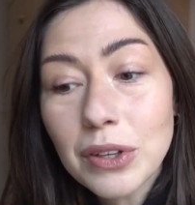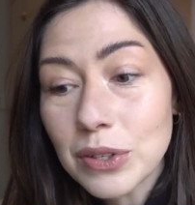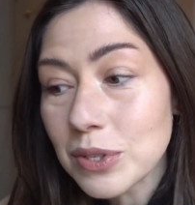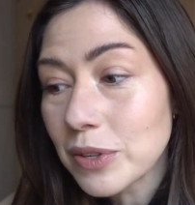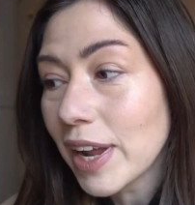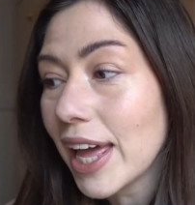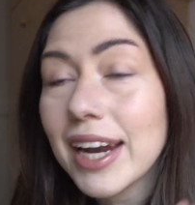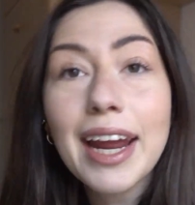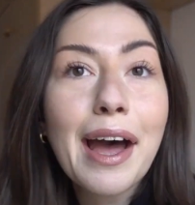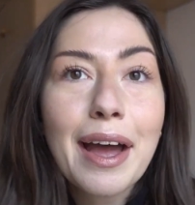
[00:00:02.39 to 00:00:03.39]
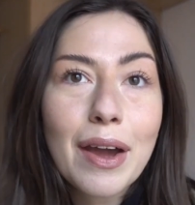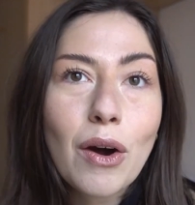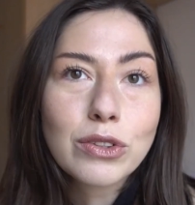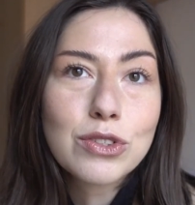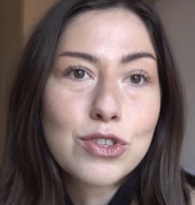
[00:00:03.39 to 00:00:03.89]
io sono Valeria e
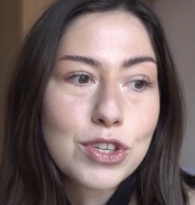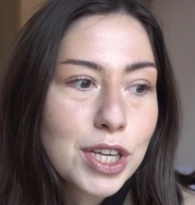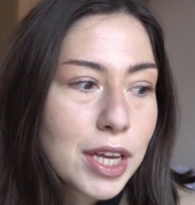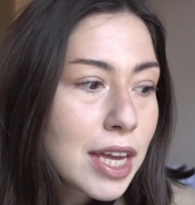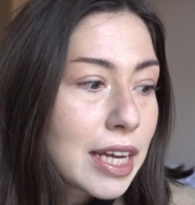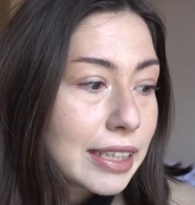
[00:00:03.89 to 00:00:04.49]
oggi